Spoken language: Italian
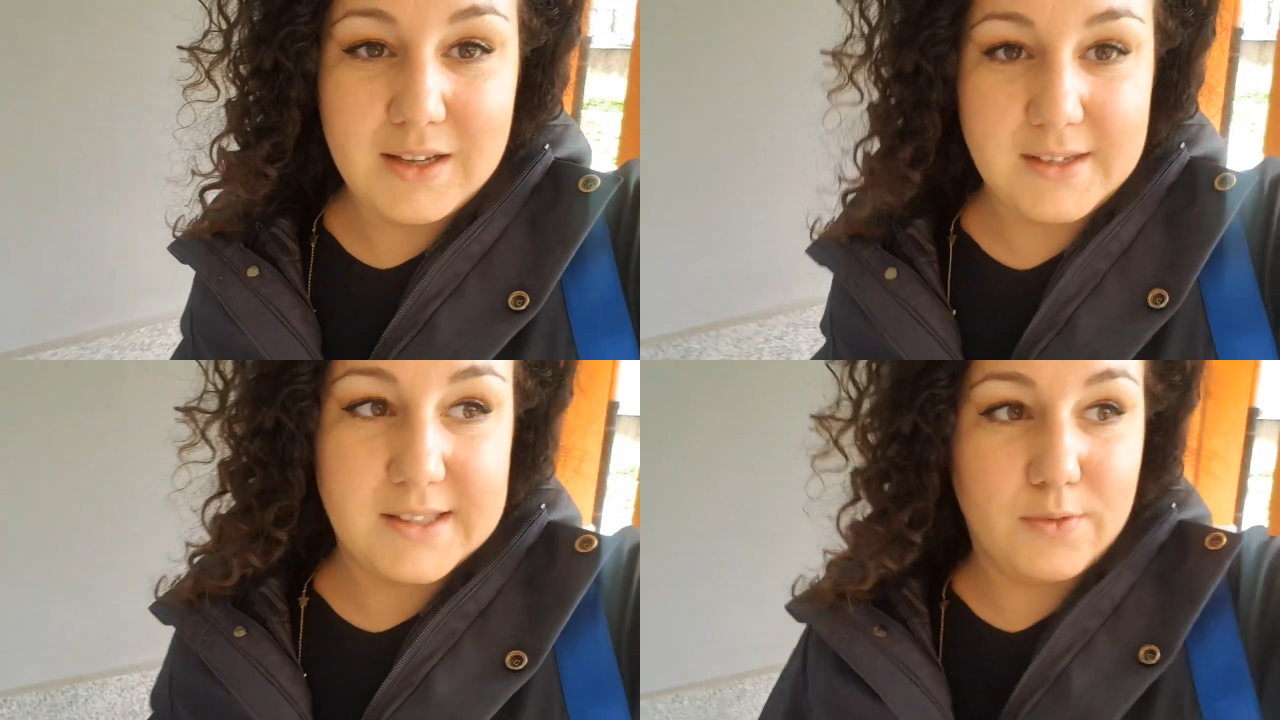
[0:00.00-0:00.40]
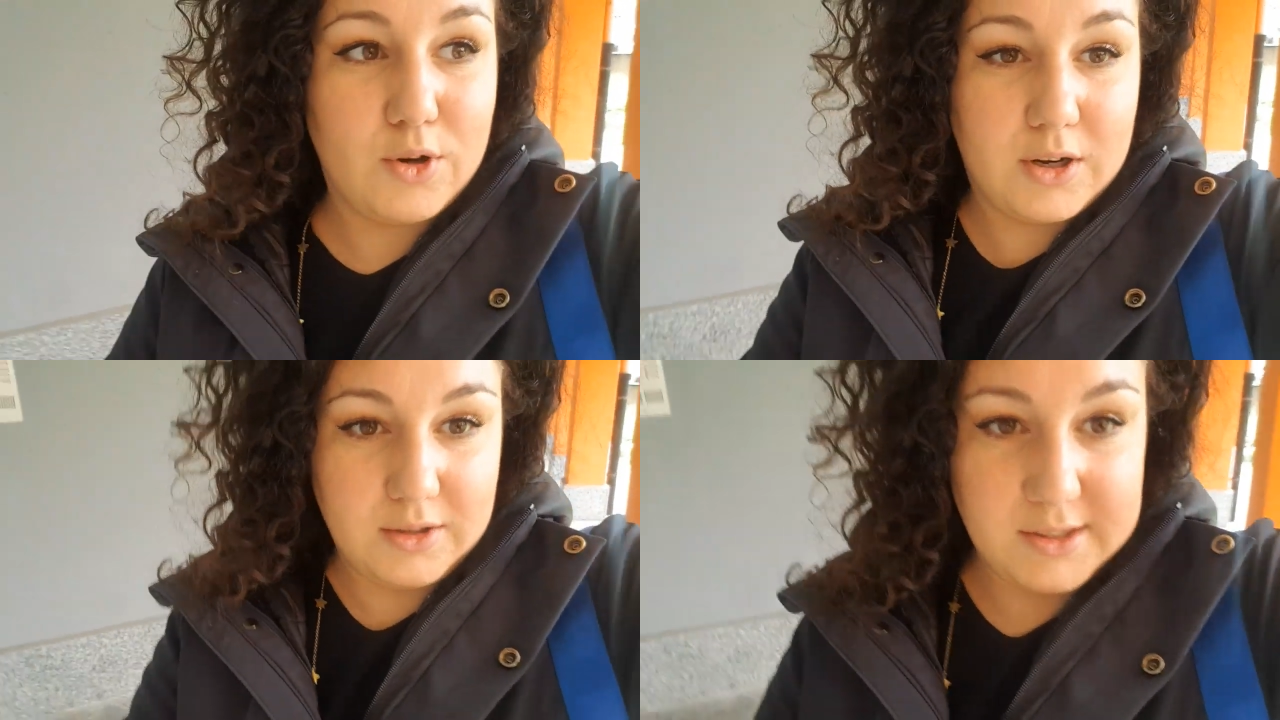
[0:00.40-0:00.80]
Stavo
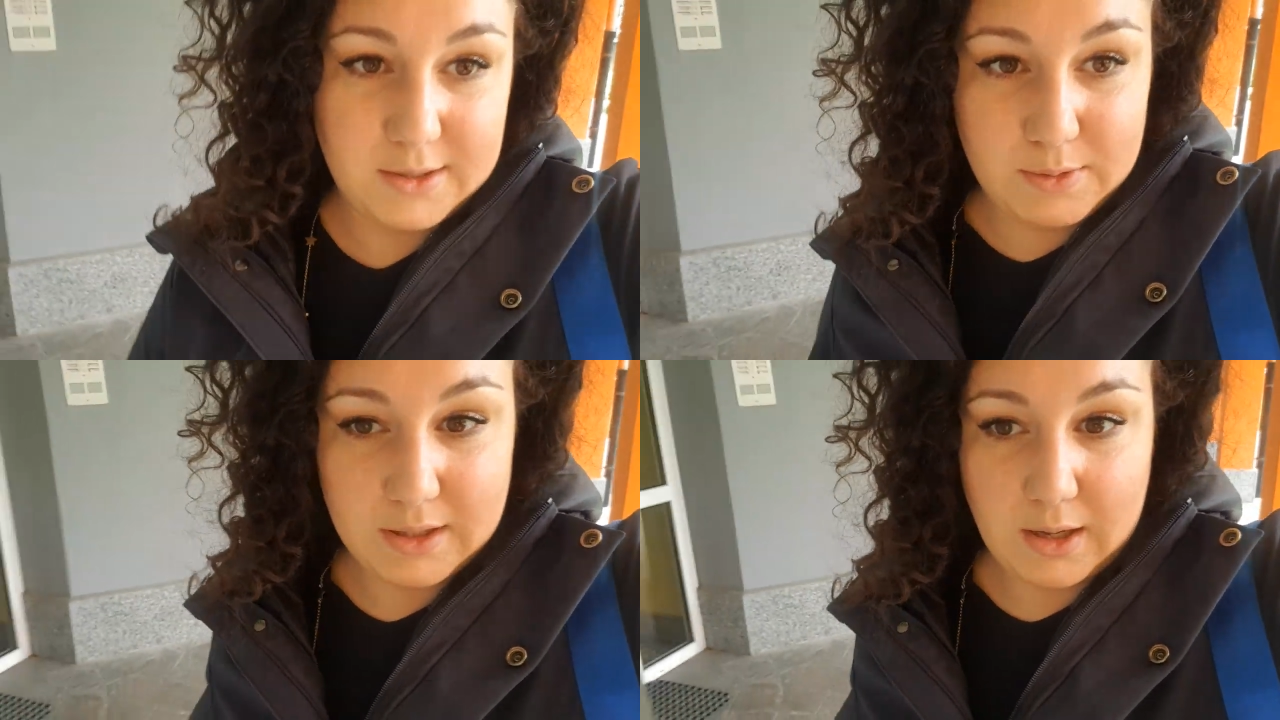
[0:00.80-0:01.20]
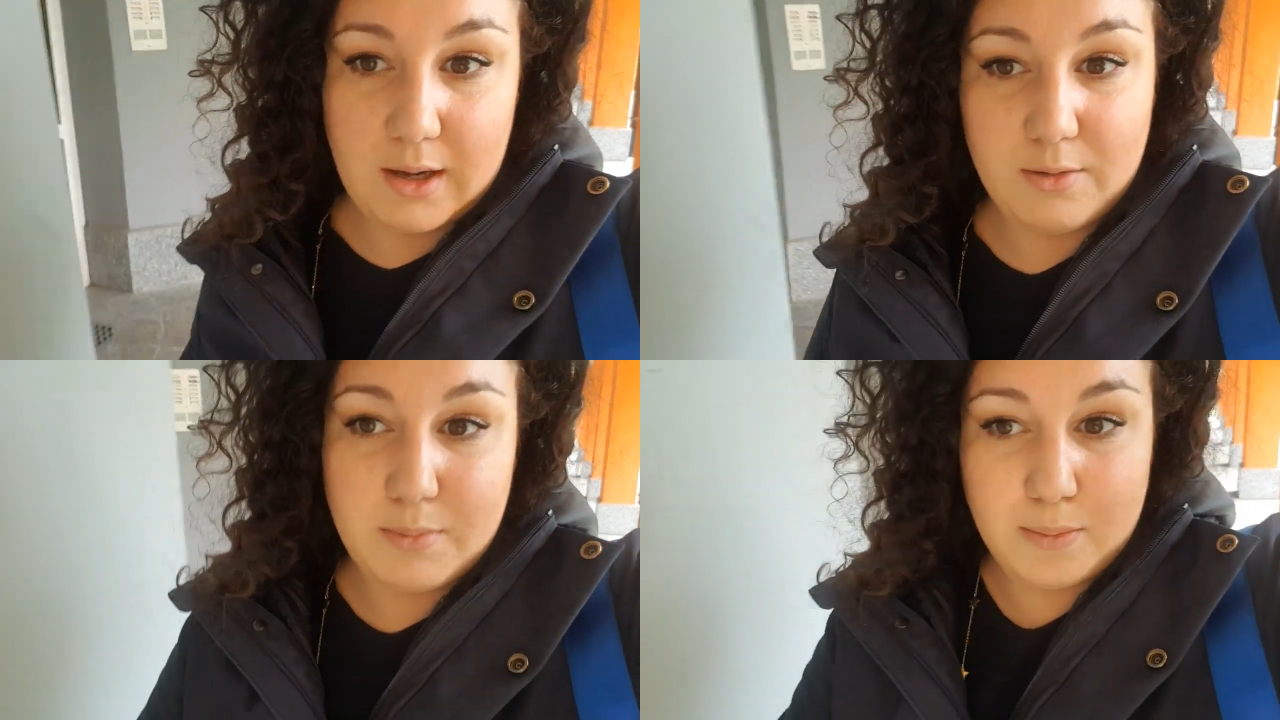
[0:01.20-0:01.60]
correndo inseguita da
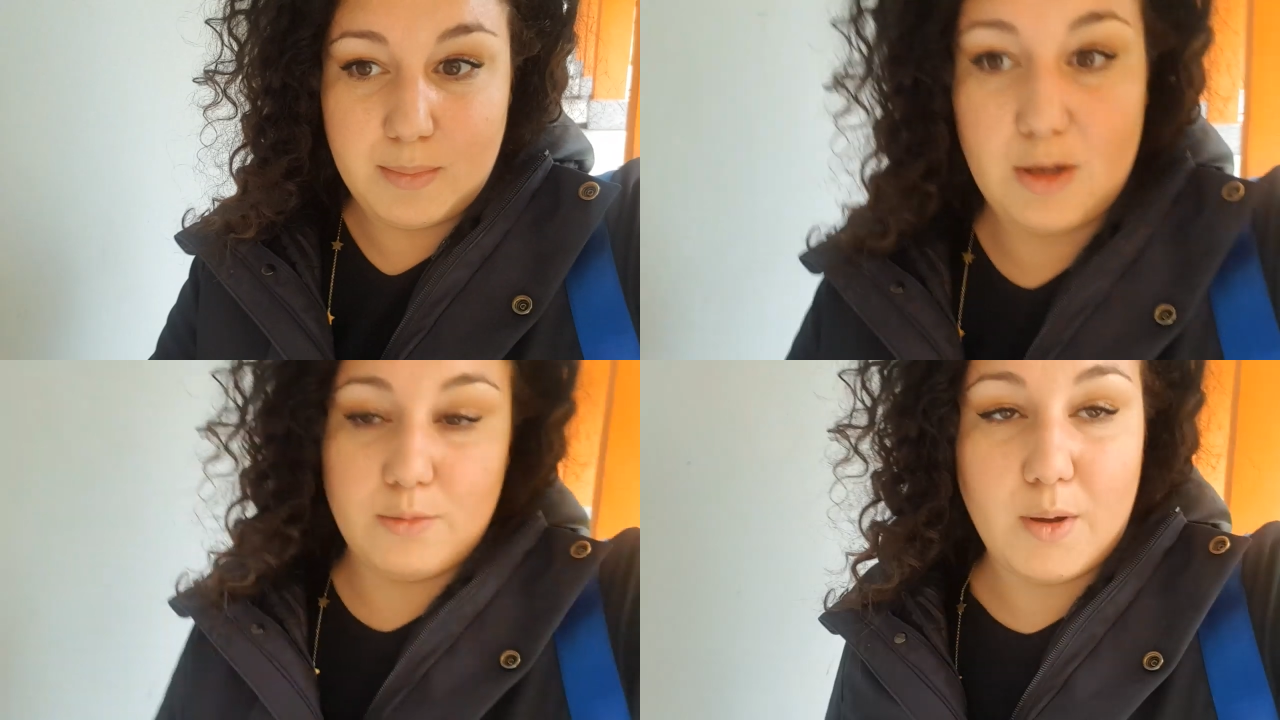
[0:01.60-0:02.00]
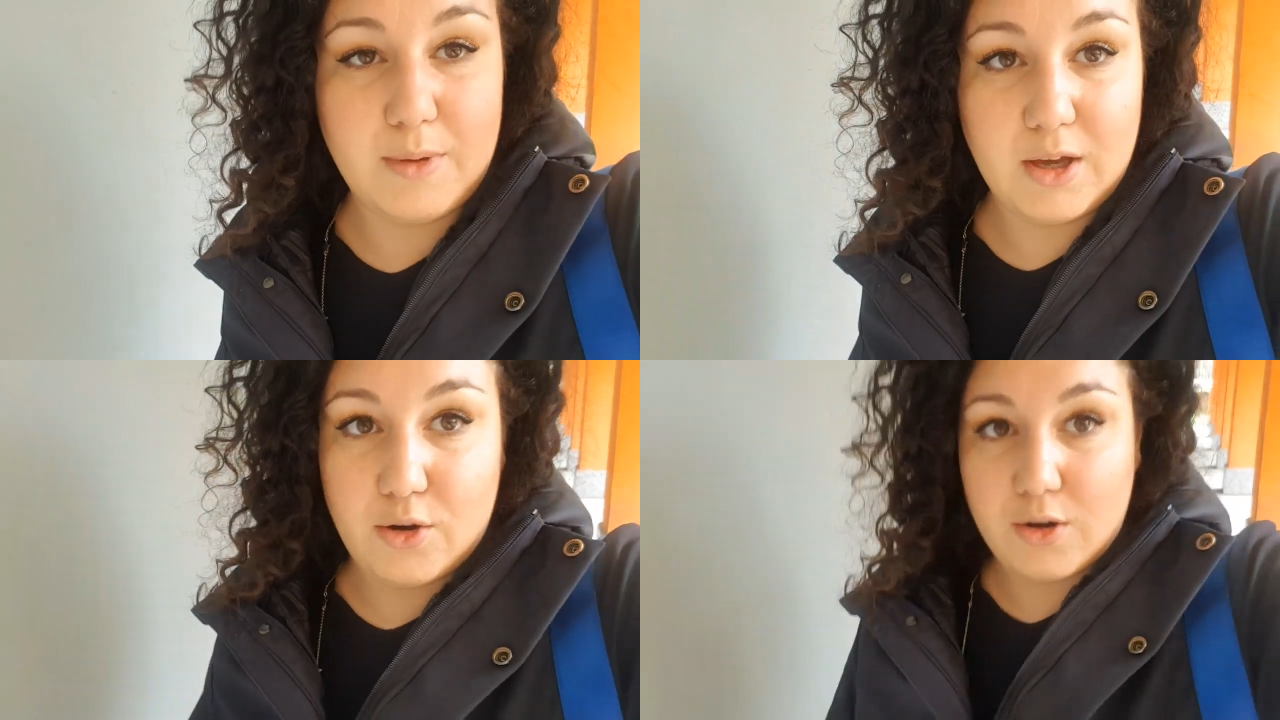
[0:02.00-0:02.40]
un bambino mio
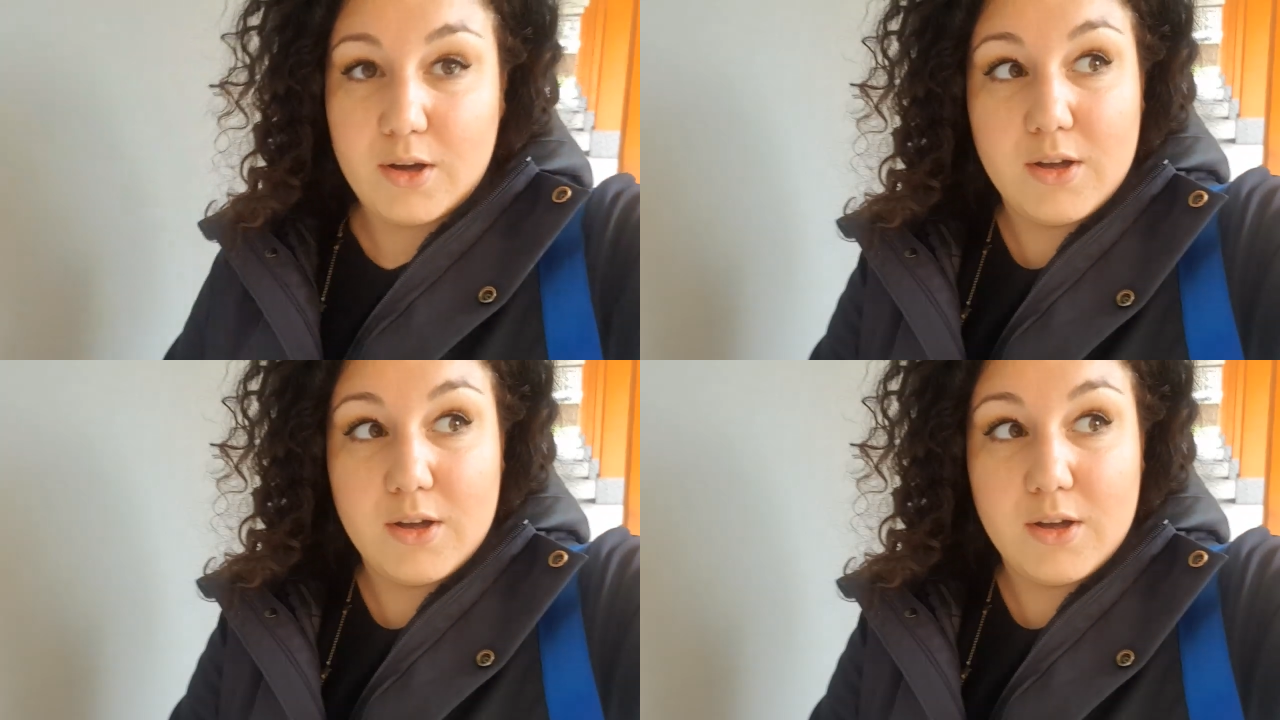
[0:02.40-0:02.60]
amico